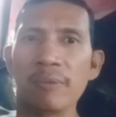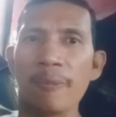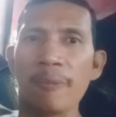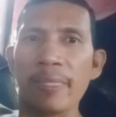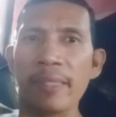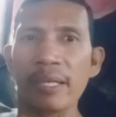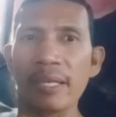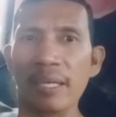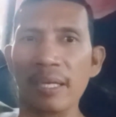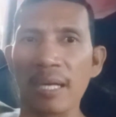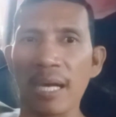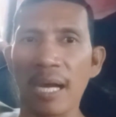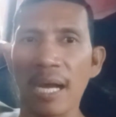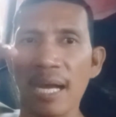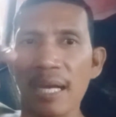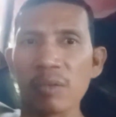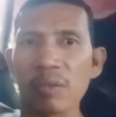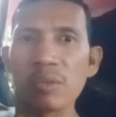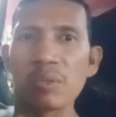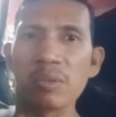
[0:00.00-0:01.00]
ako
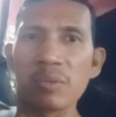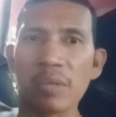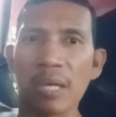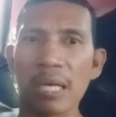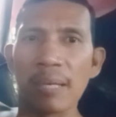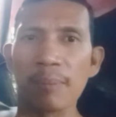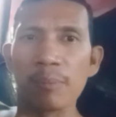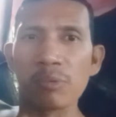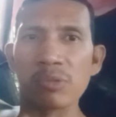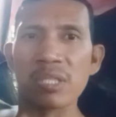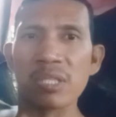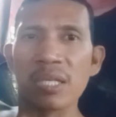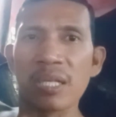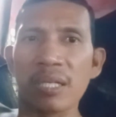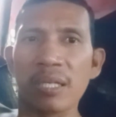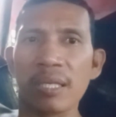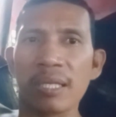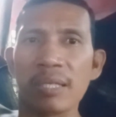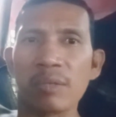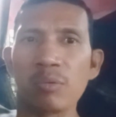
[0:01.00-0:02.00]
alam ko sa sarili ko
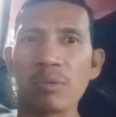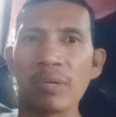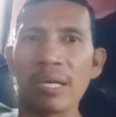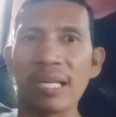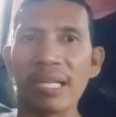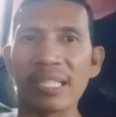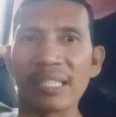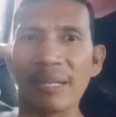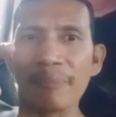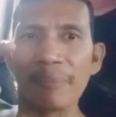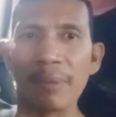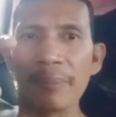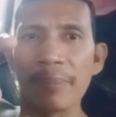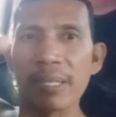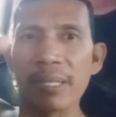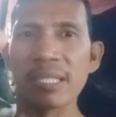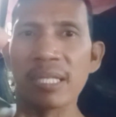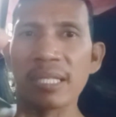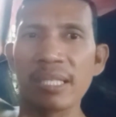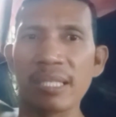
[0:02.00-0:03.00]
kaya kitang
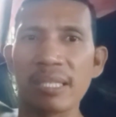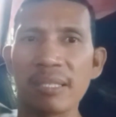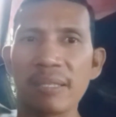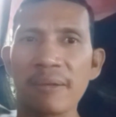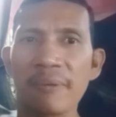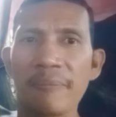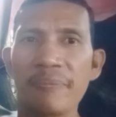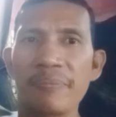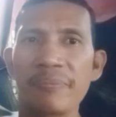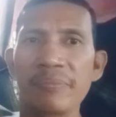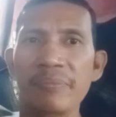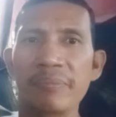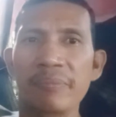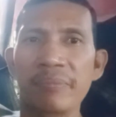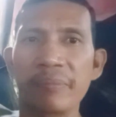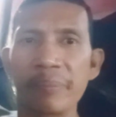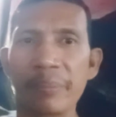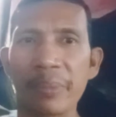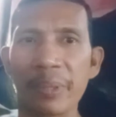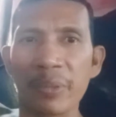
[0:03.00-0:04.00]
pabagsakin
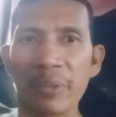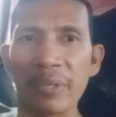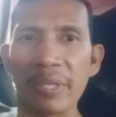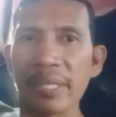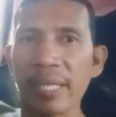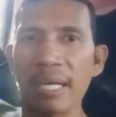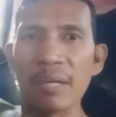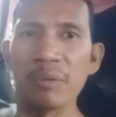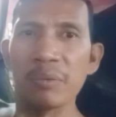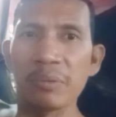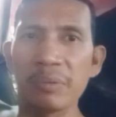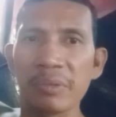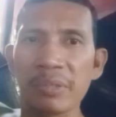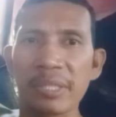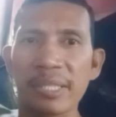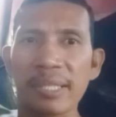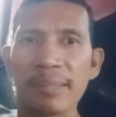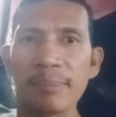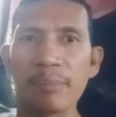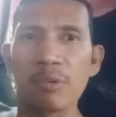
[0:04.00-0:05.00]
pero ikaw hindi
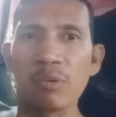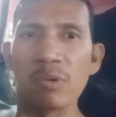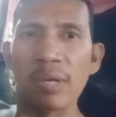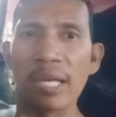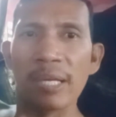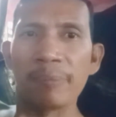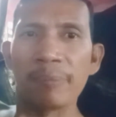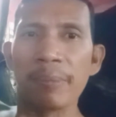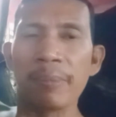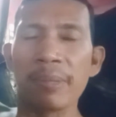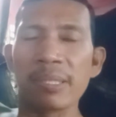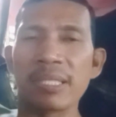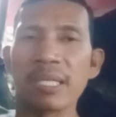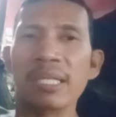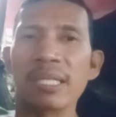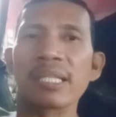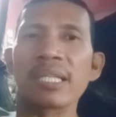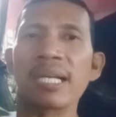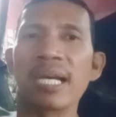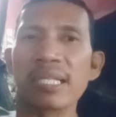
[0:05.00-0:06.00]
mo ko kayang pabagsakin
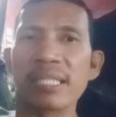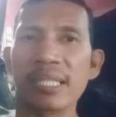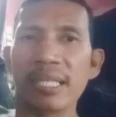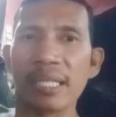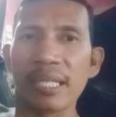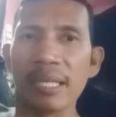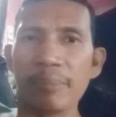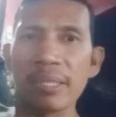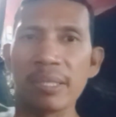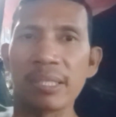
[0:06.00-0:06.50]
tigasin ng kabiti